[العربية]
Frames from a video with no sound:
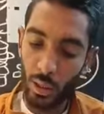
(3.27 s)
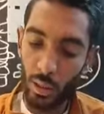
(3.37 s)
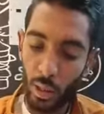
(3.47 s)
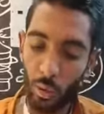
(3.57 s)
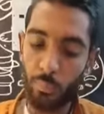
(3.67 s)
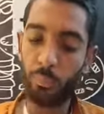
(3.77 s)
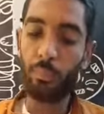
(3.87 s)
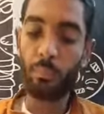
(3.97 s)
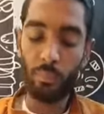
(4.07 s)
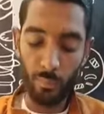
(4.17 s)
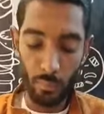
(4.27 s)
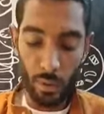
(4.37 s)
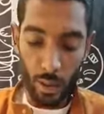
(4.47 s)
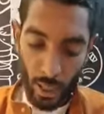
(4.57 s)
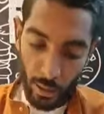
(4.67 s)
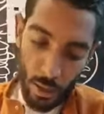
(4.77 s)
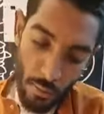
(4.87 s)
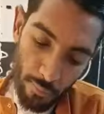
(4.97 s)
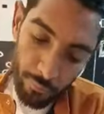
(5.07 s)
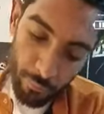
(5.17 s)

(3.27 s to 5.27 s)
يلا هوب تعالى كده